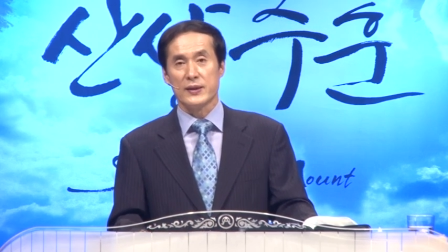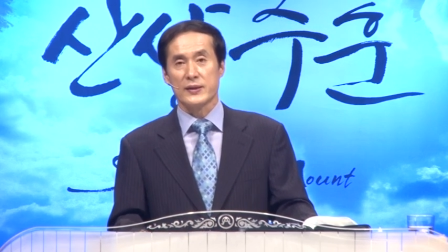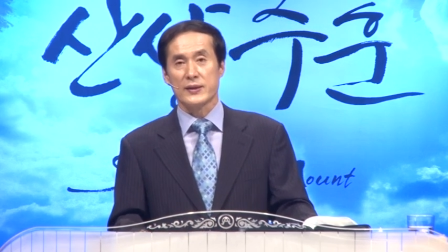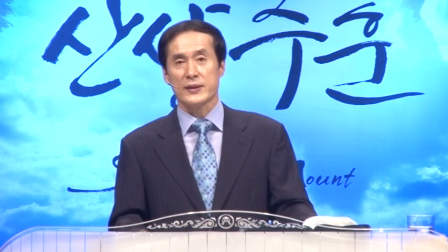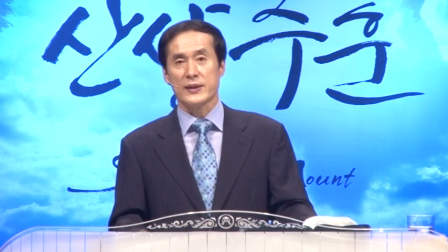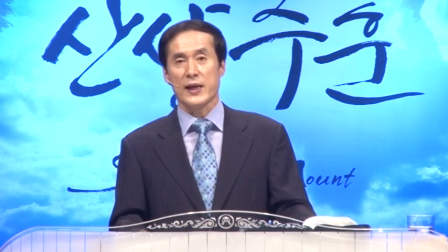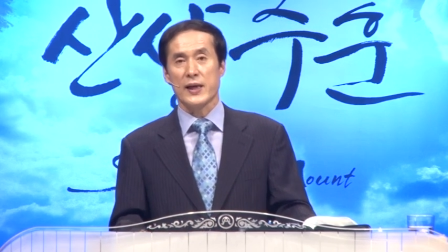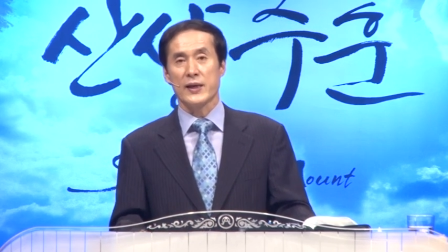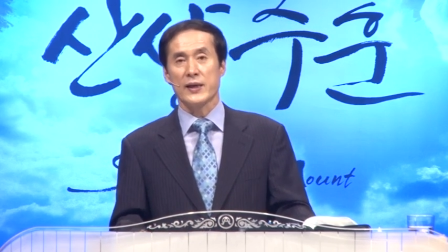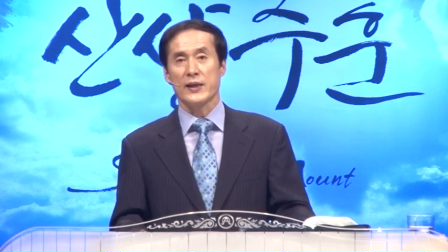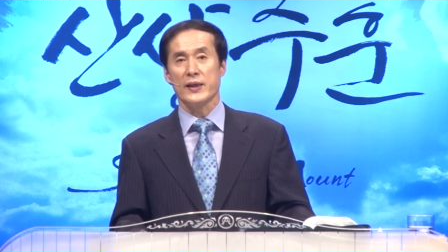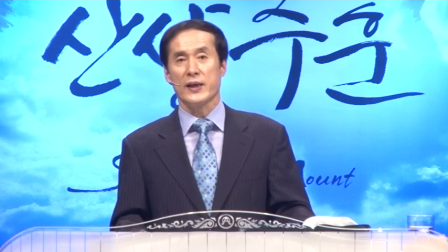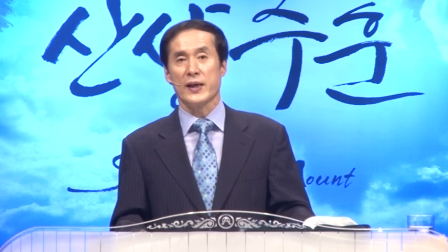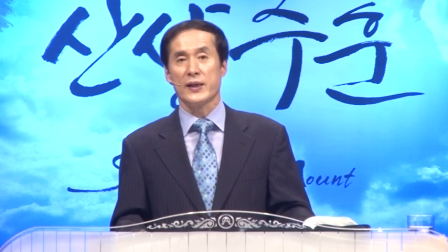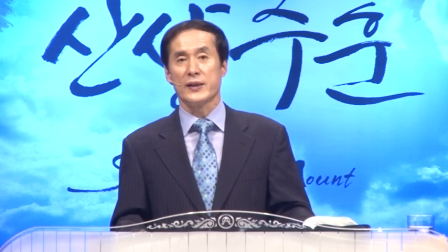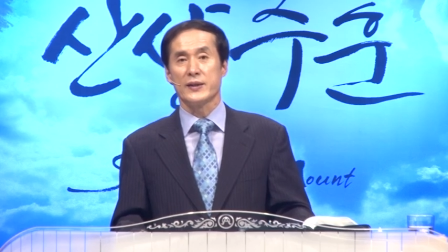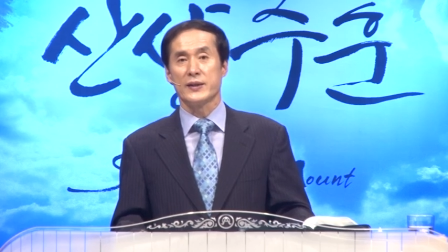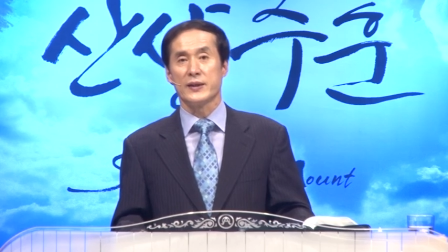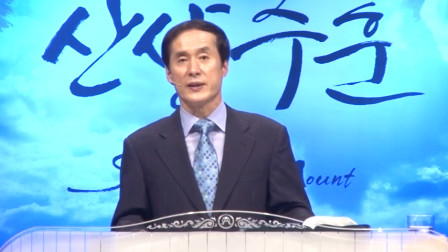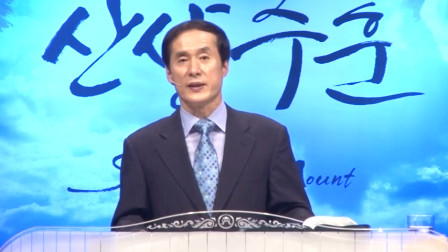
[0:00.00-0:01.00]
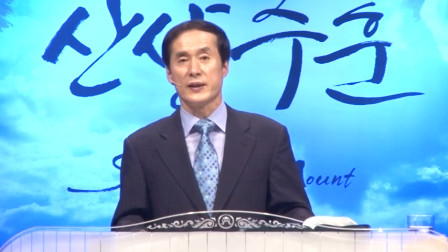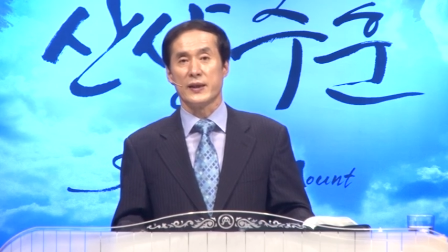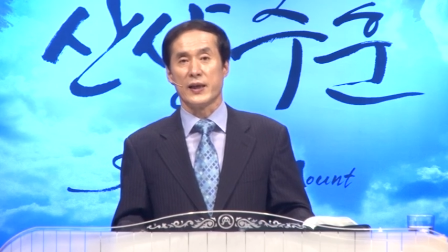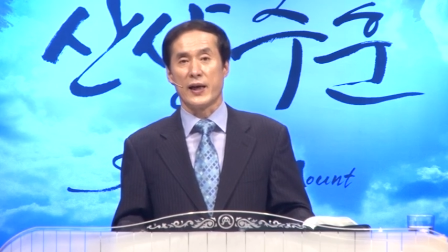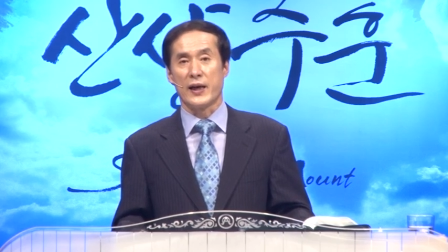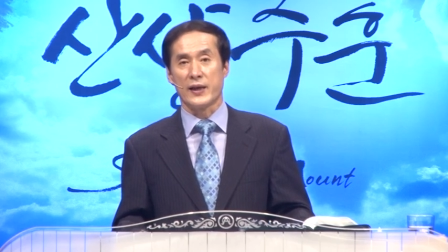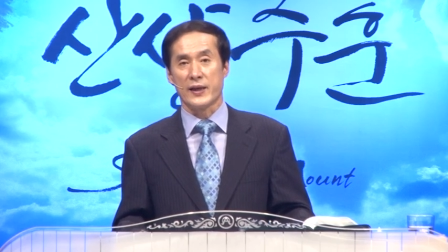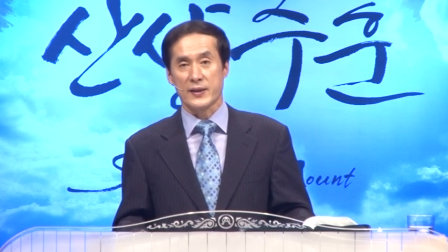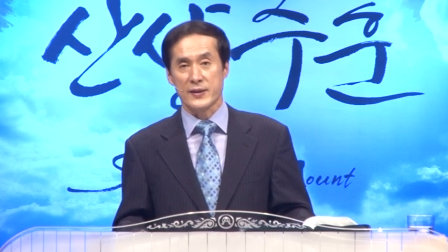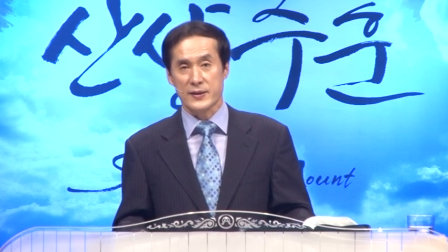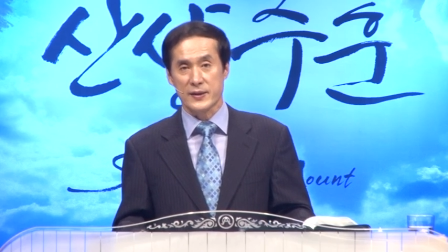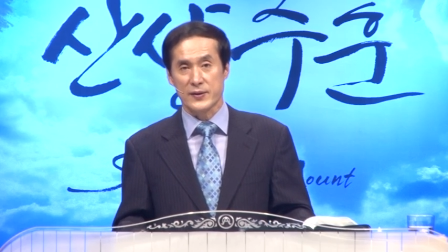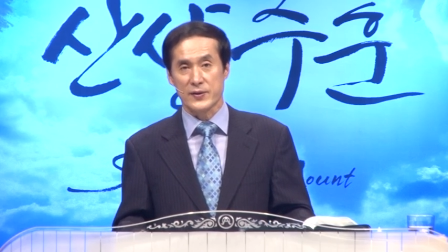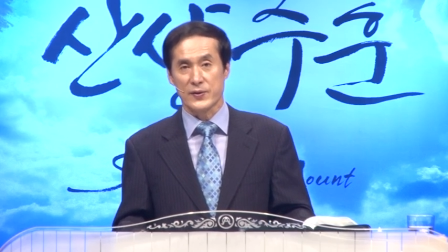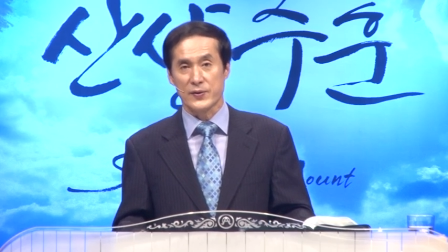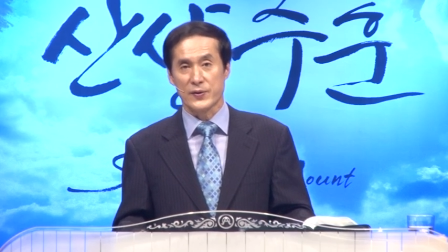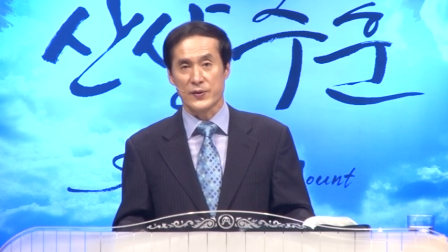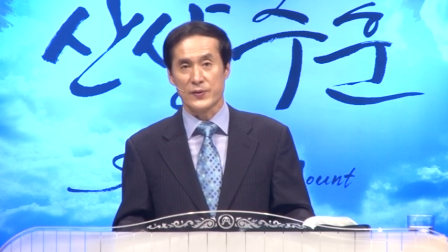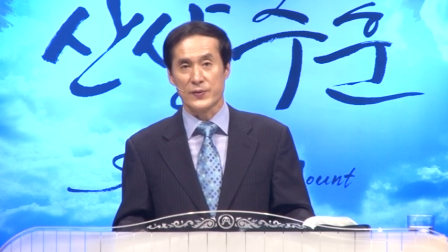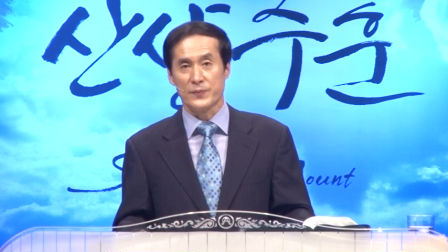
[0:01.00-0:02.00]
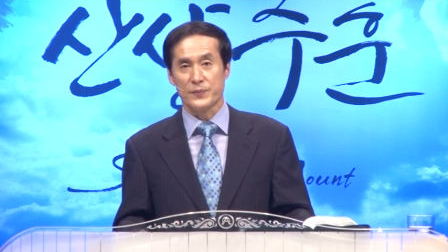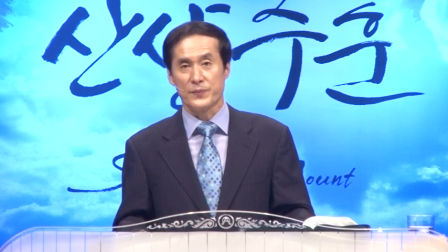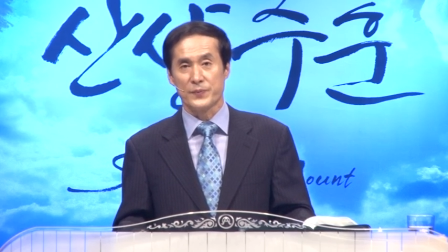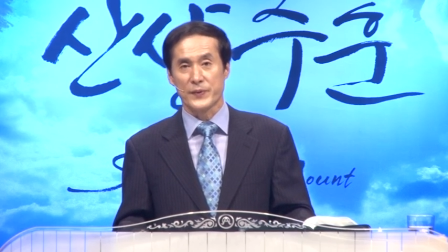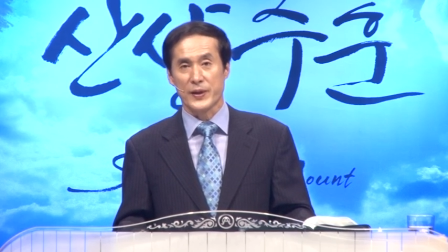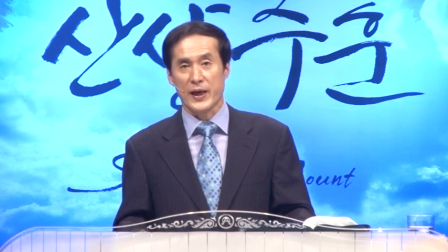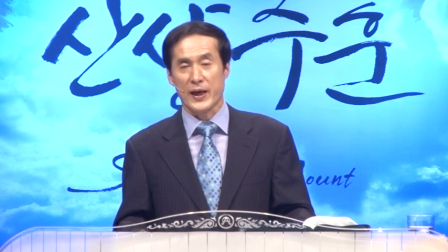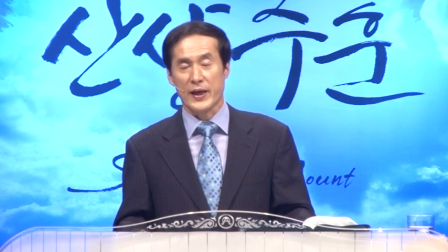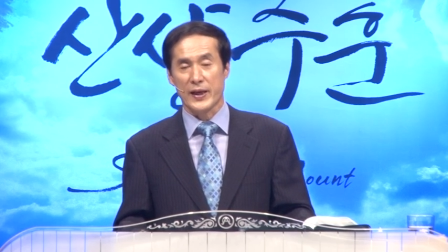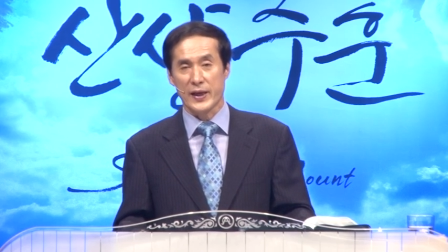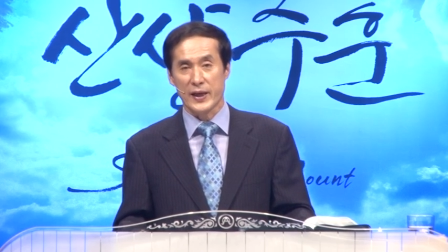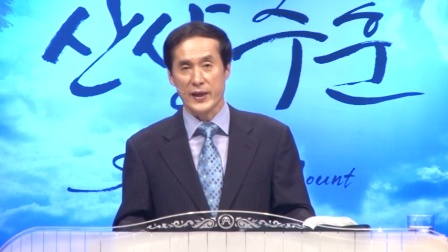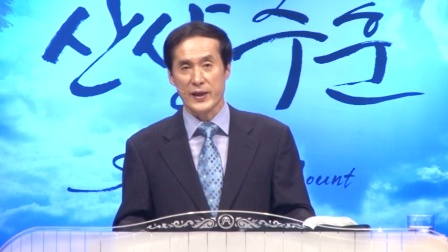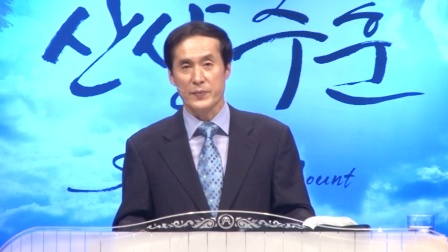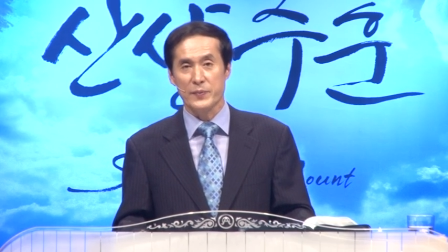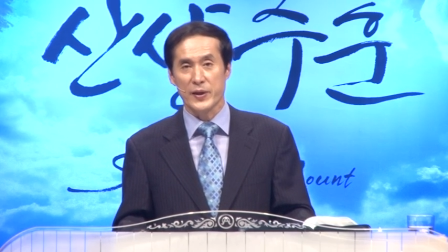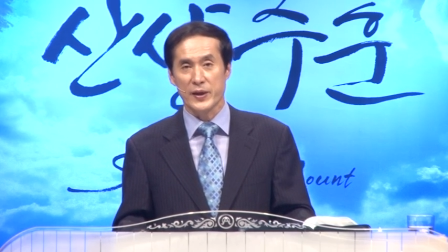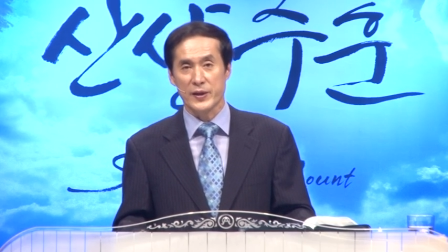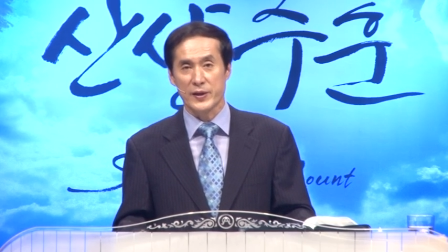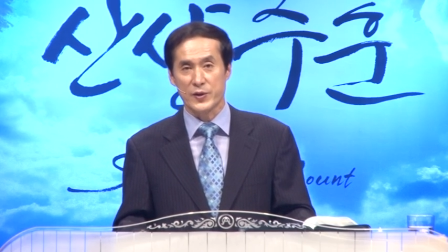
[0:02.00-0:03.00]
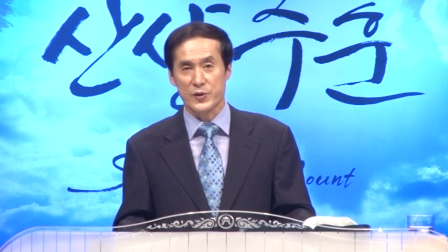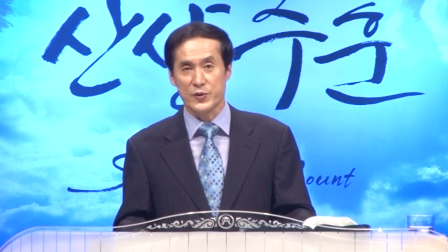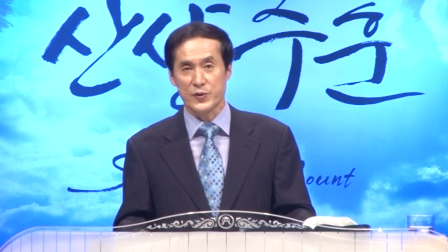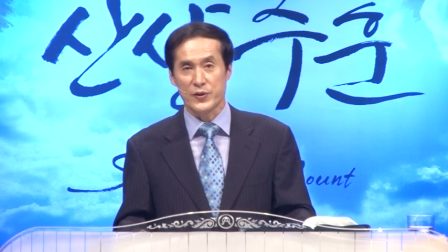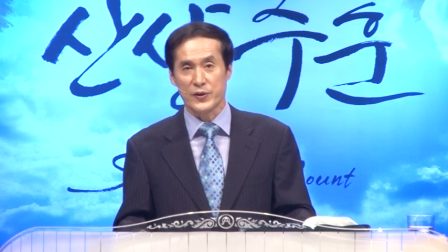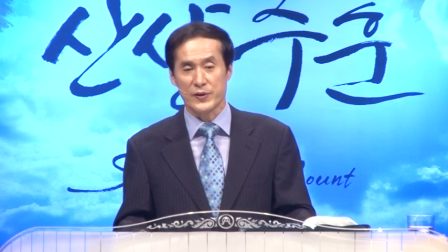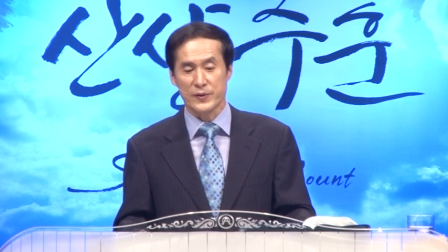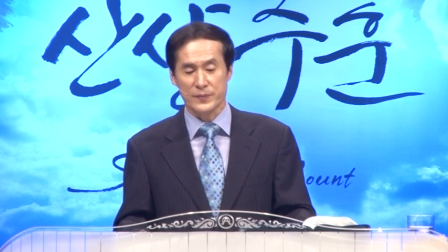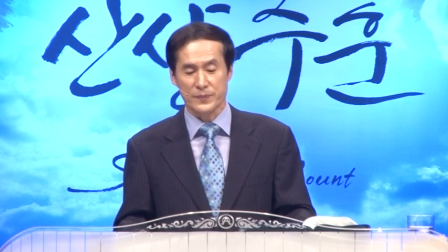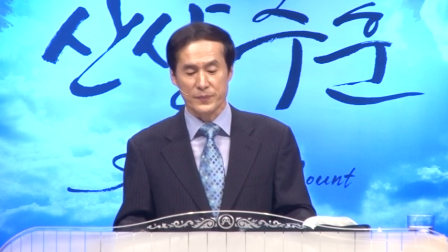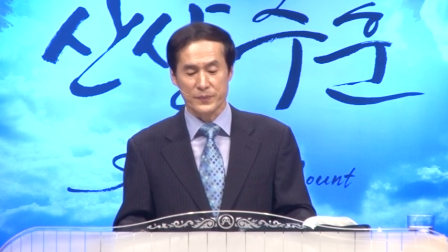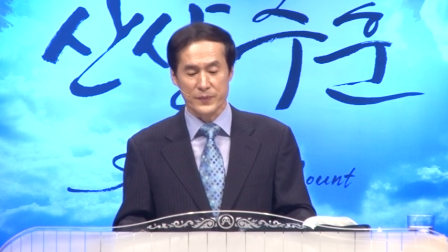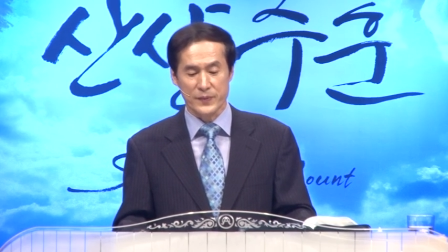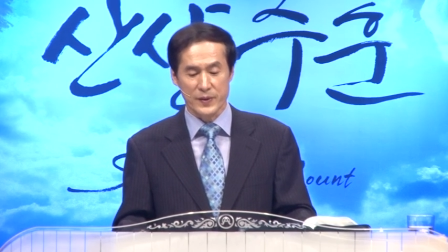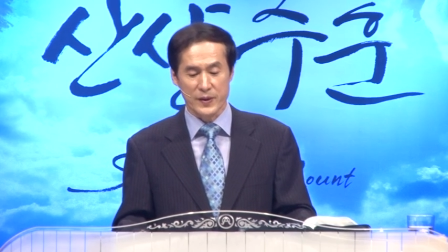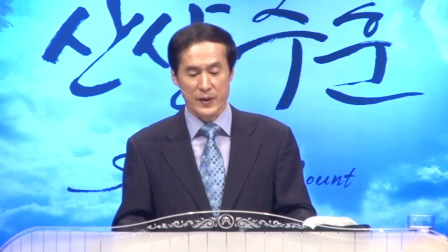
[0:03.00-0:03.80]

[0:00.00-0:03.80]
살인하지 않았어도 하나님의 기준은